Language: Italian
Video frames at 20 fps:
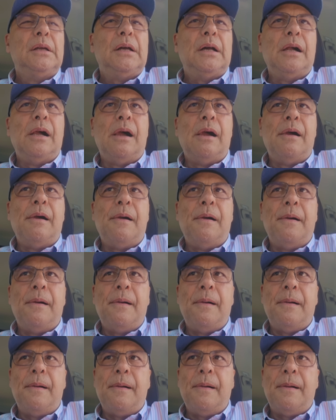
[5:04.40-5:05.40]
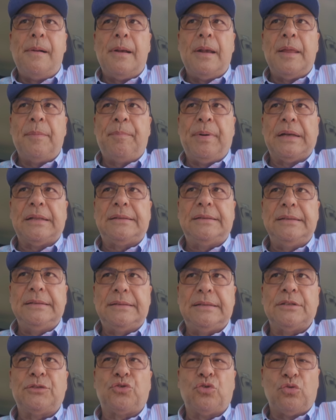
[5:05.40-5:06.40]
Uh, le
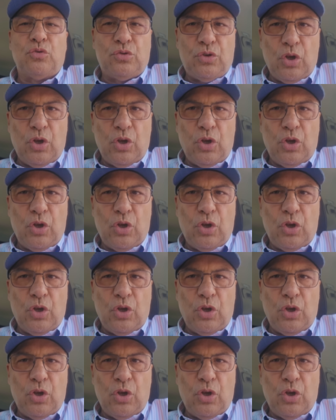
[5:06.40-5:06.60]
partite sono